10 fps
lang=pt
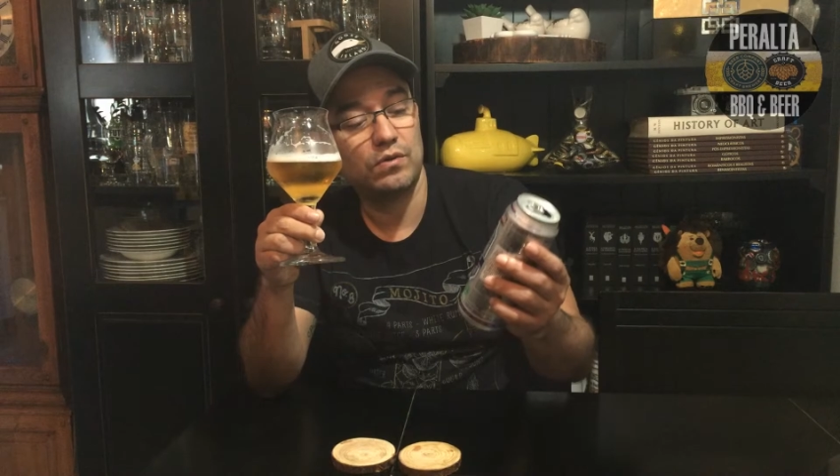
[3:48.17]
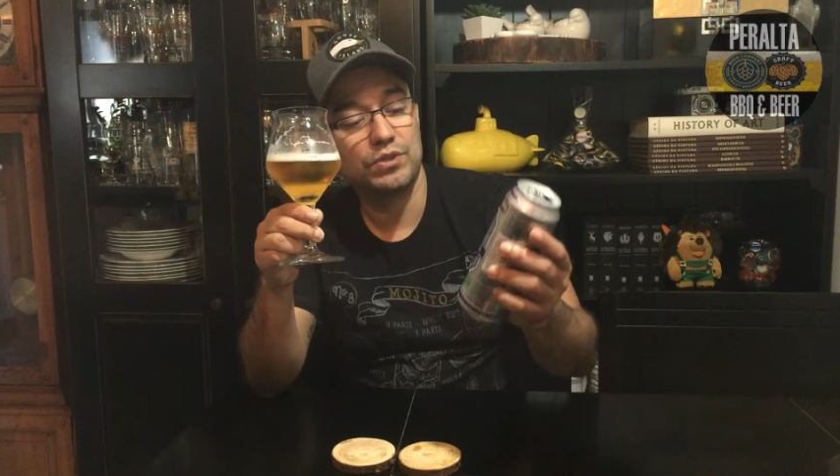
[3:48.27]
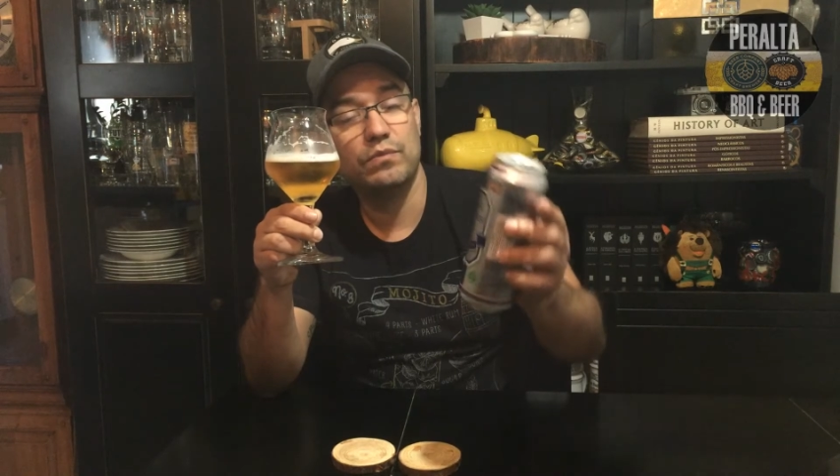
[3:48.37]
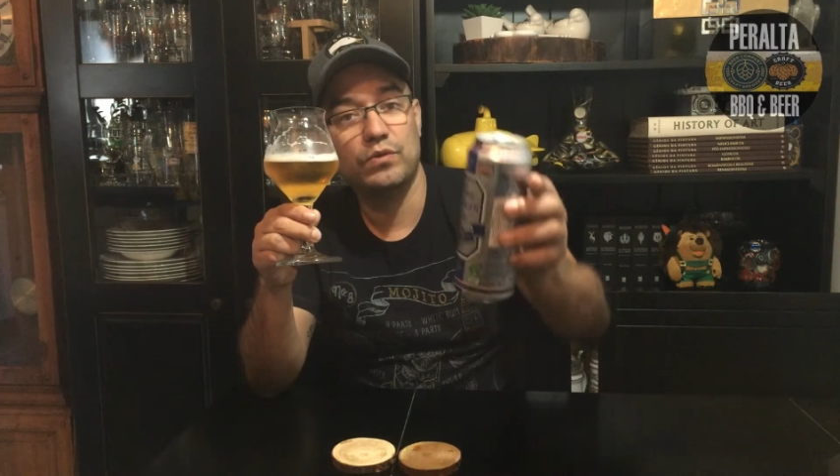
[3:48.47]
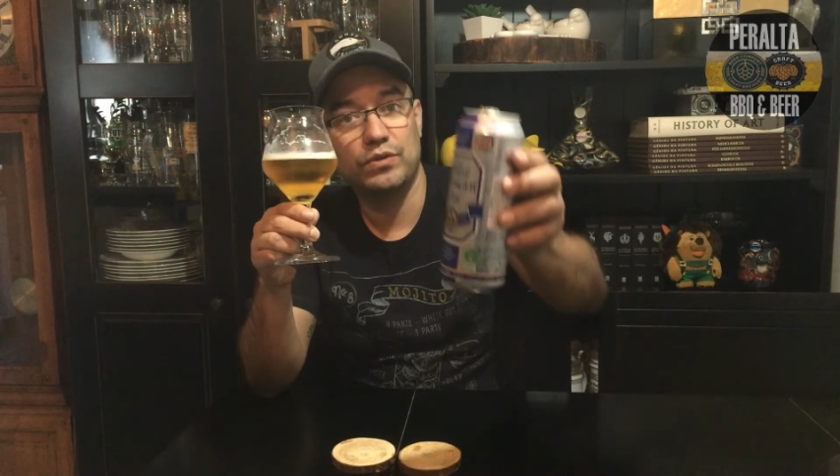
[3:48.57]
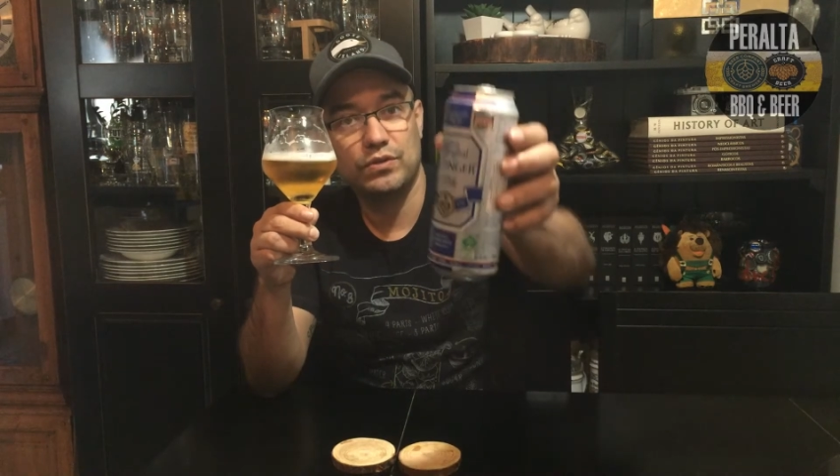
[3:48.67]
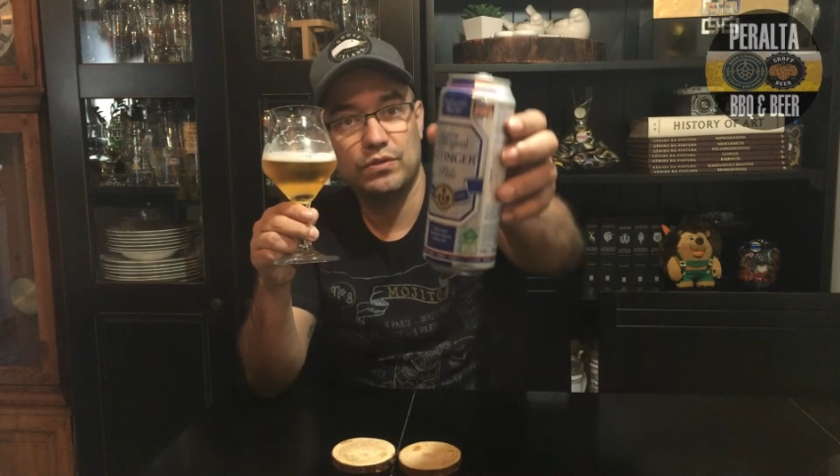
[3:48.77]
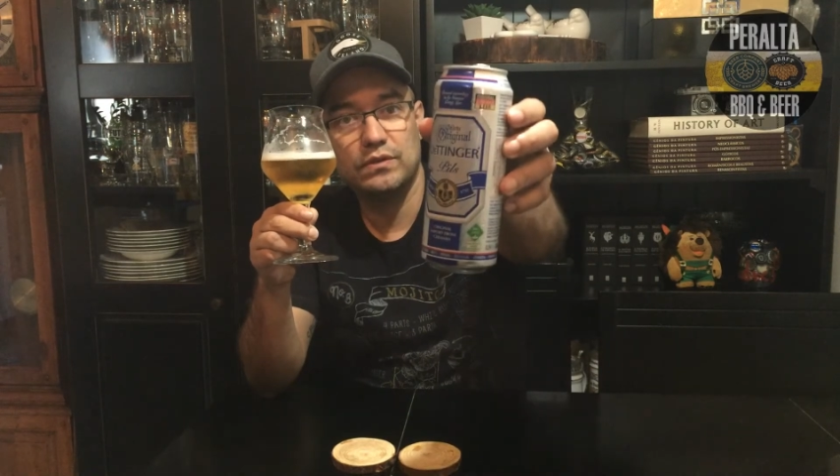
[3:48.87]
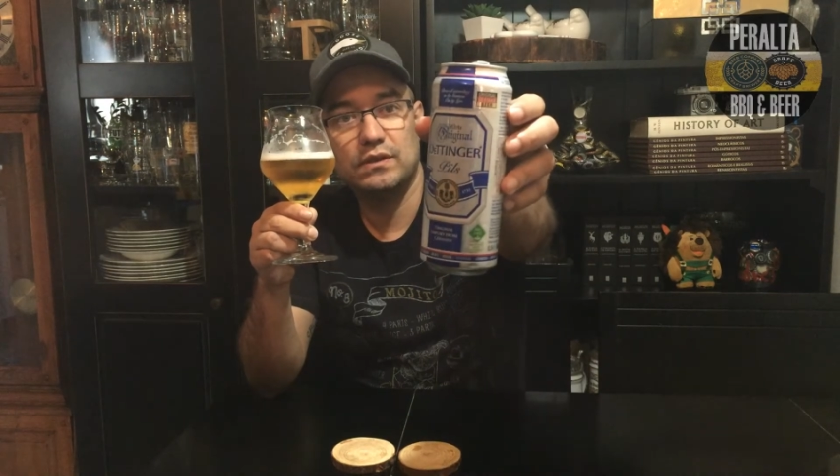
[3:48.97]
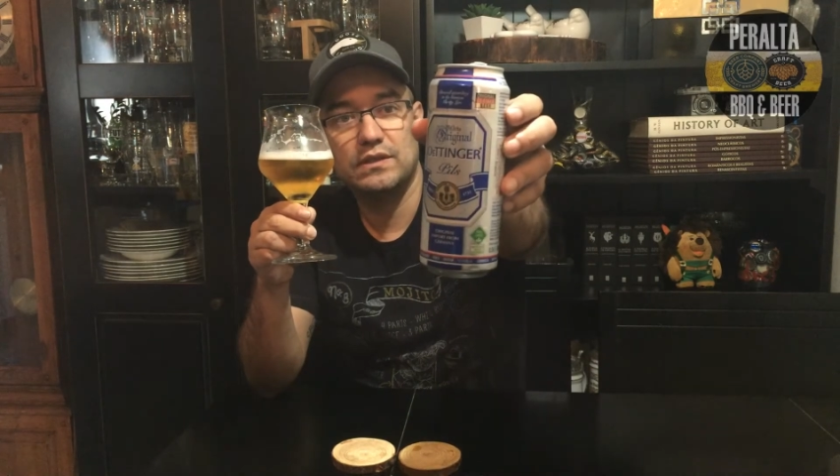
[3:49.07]
Gostei
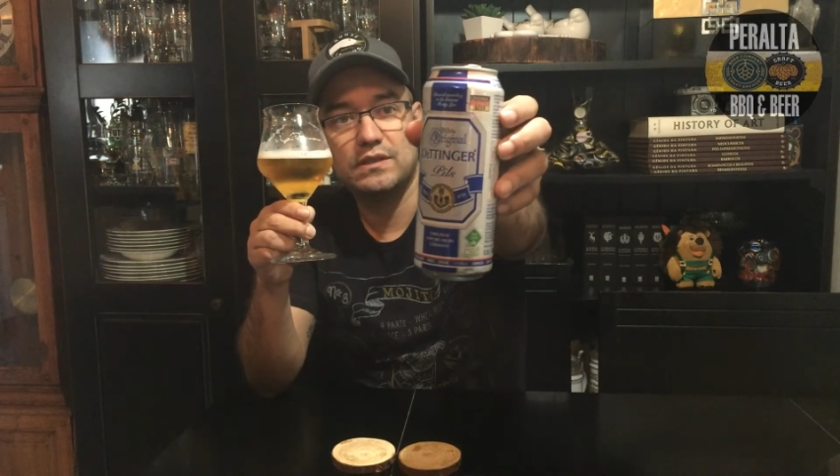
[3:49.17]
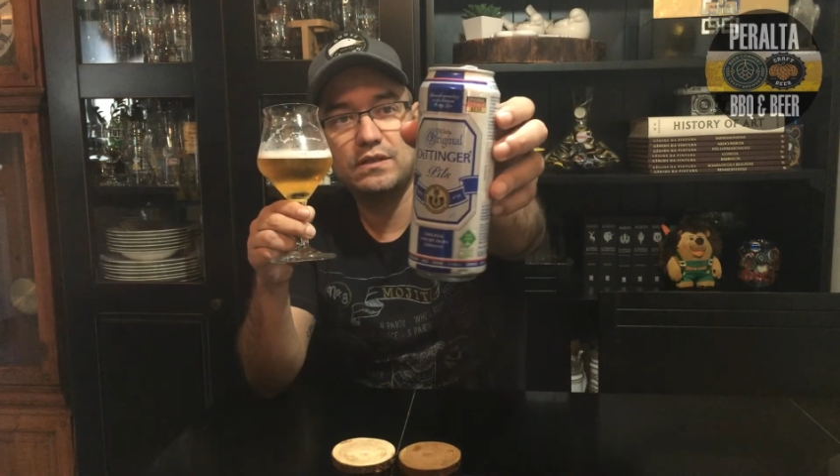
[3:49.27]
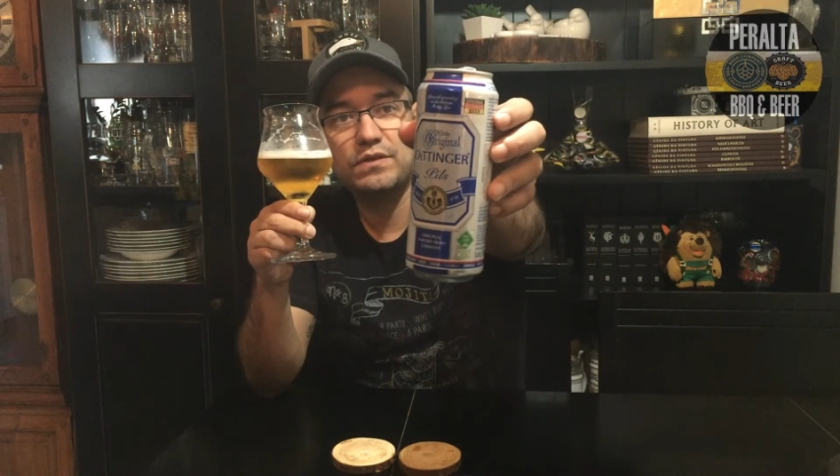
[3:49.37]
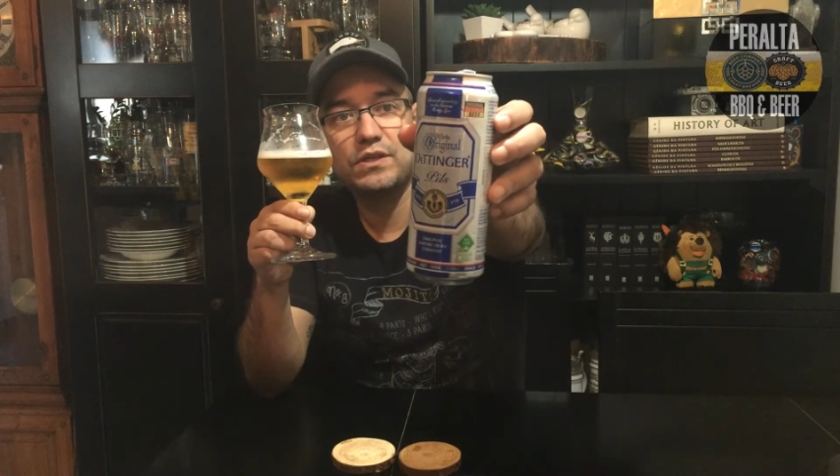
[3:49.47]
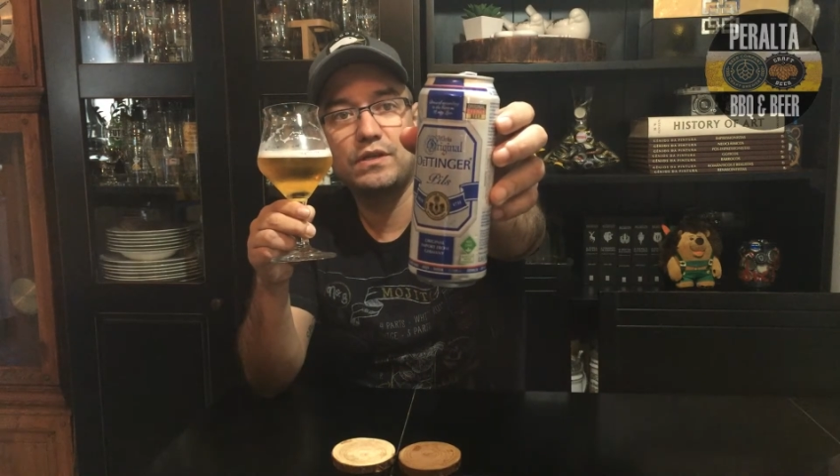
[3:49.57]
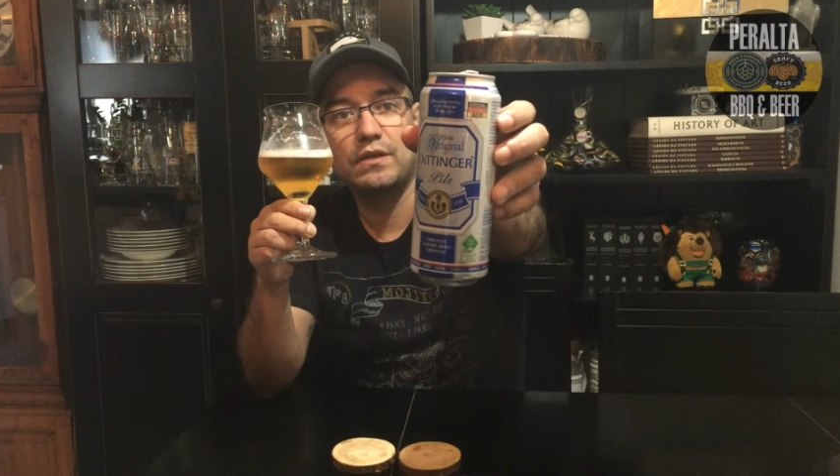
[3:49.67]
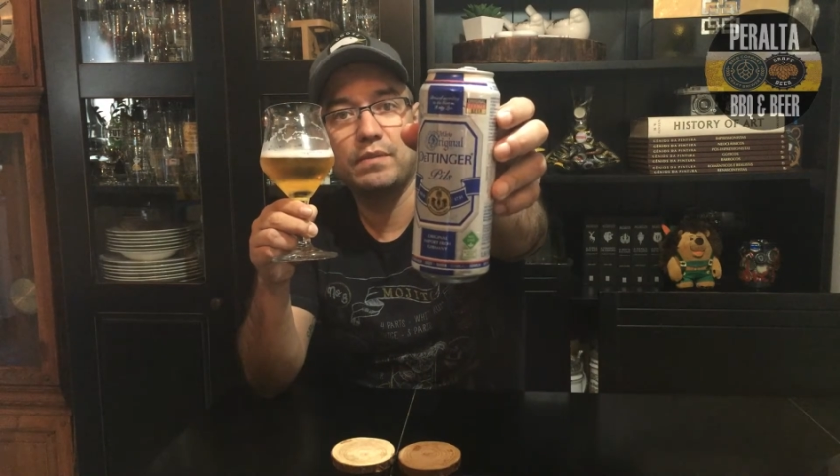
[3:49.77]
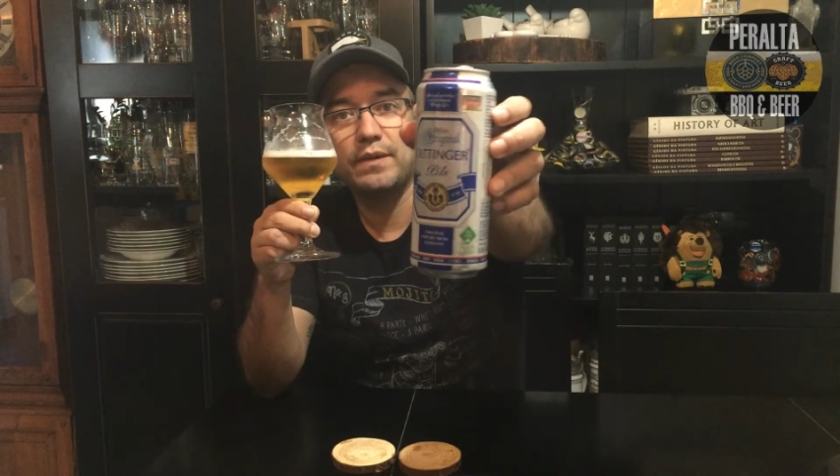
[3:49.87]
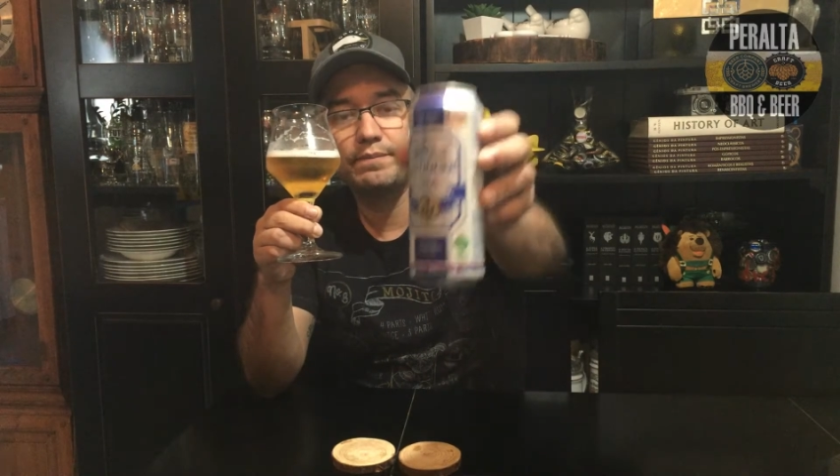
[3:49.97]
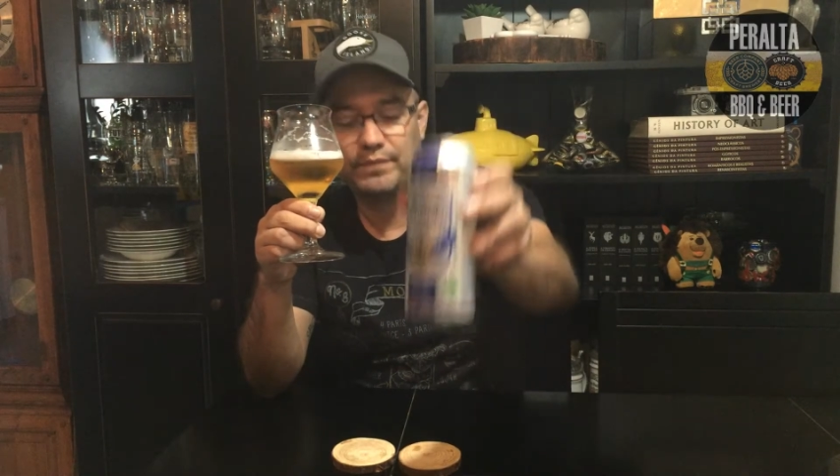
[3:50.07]
muito dessa cerveja aqui
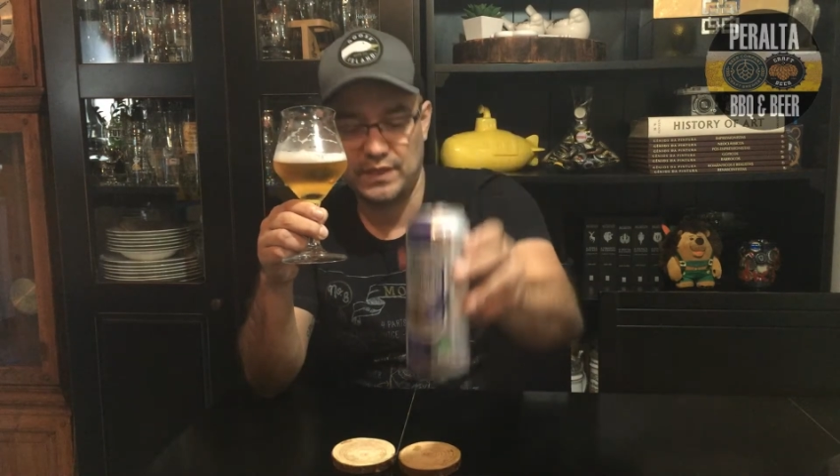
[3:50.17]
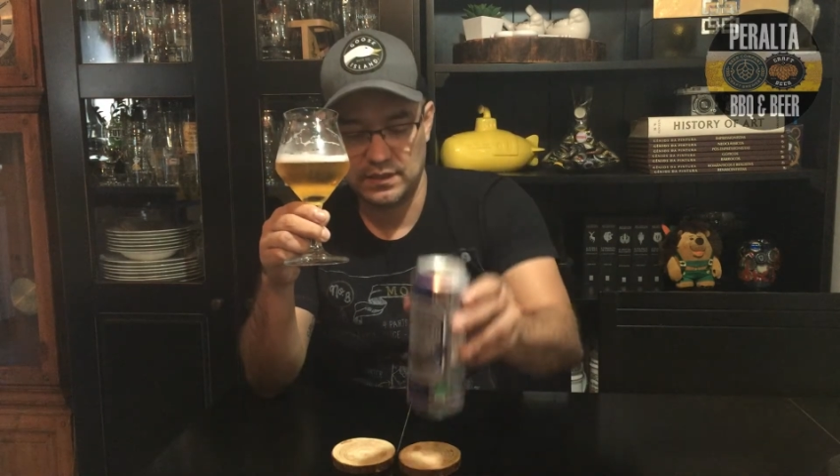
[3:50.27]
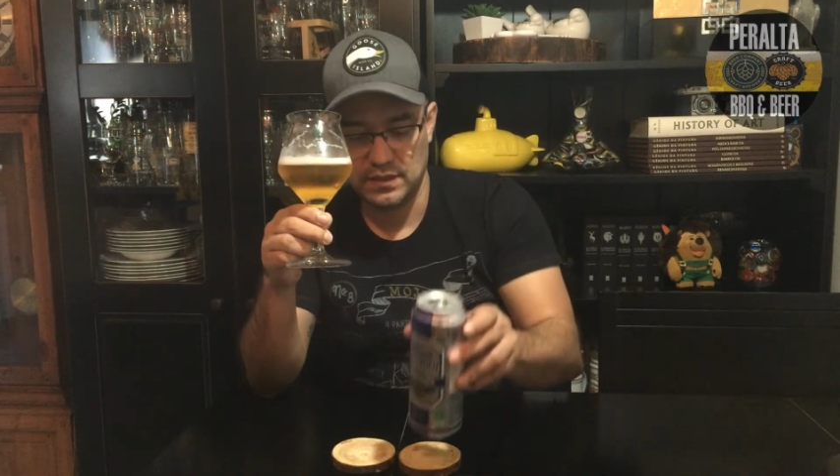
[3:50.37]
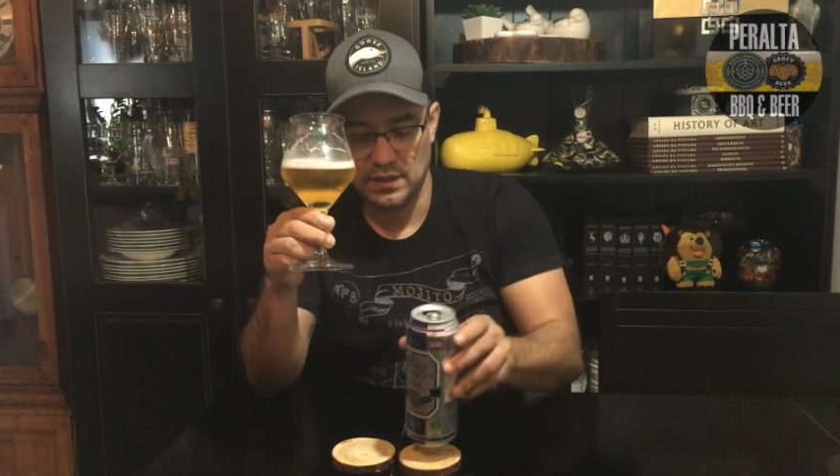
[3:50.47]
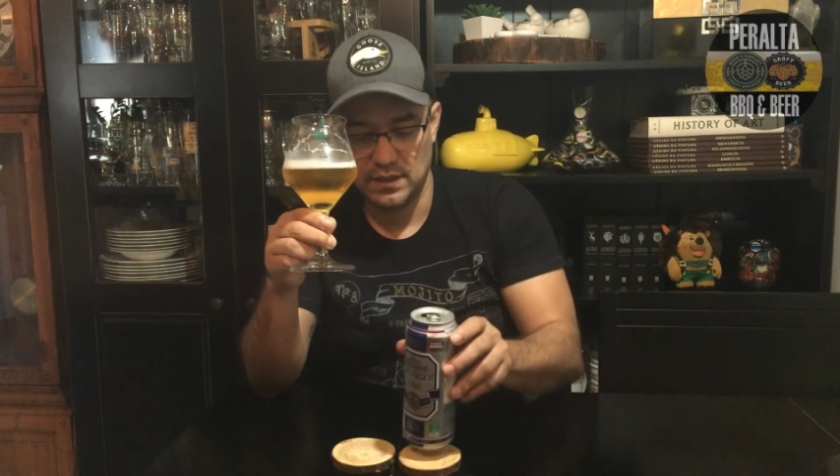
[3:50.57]
também, tá?